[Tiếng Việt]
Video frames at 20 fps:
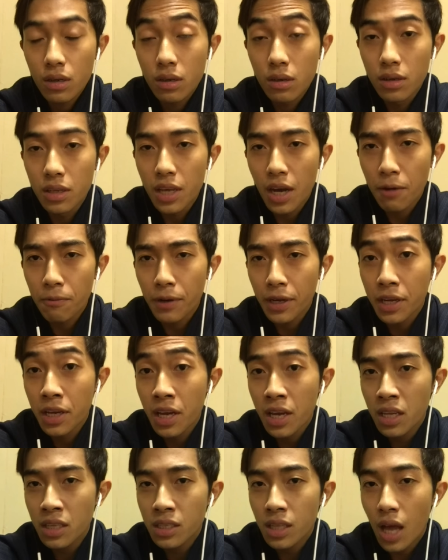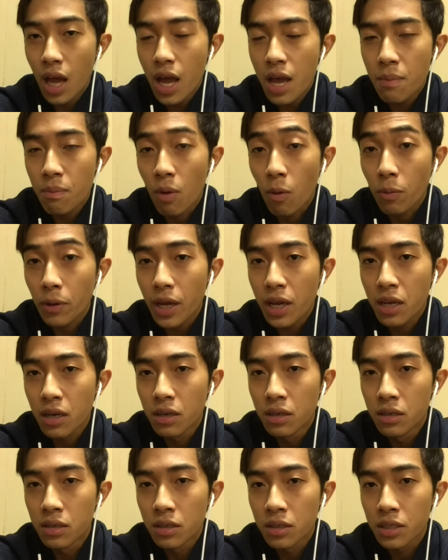người dân phải hiến tế một cái
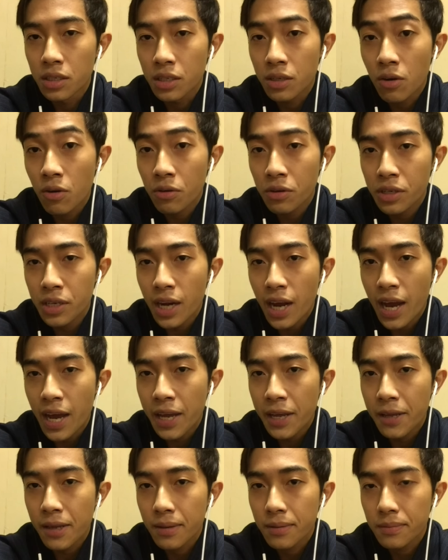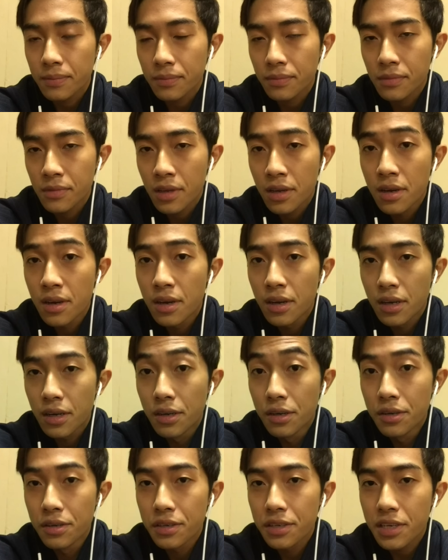người con trai
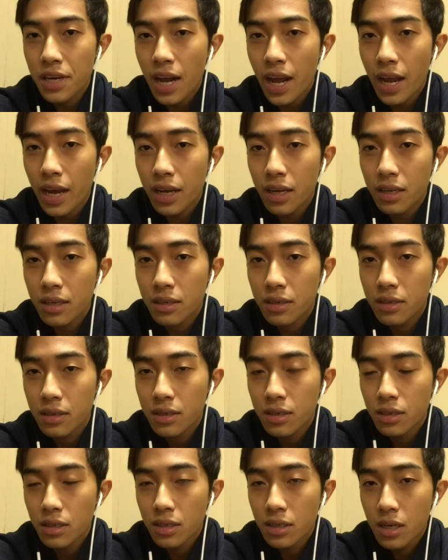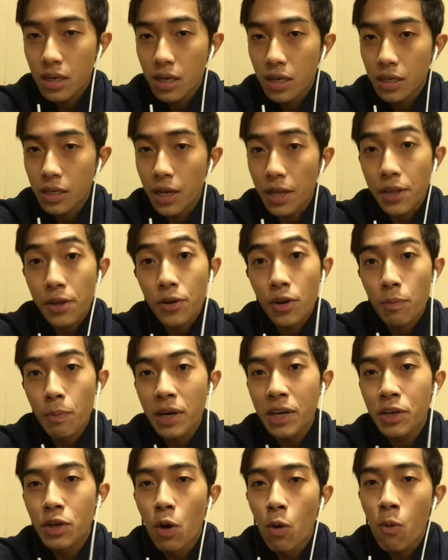cường tráng để cho nó
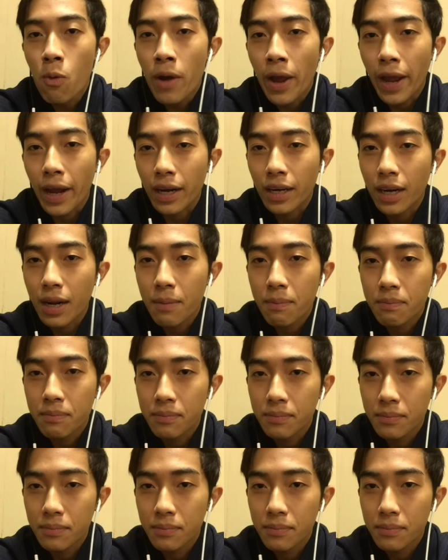bích đú hàng năm